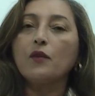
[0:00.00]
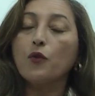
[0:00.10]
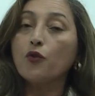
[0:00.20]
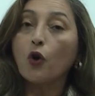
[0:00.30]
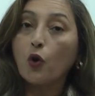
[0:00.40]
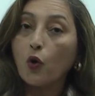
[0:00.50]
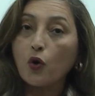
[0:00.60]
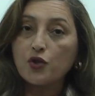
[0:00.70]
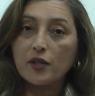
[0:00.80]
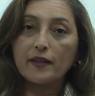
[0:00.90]

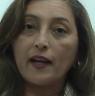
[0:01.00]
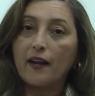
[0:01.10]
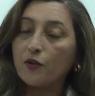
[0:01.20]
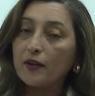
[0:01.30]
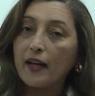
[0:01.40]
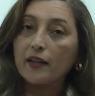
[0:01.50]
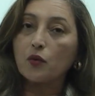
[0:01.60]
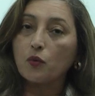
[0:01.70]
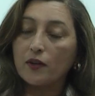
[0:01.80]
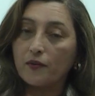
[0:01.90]
fisiológica, que está relacionada
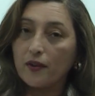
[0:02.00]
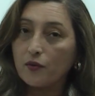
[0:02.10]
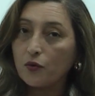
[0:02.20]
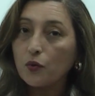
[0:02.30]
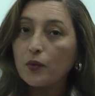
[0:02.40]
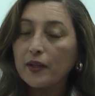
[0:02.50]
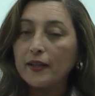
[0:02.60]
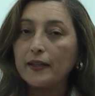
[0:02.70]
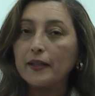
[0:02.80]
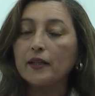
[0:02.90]
com as fezes e
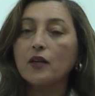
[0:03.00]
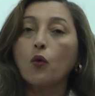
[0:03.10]
urina,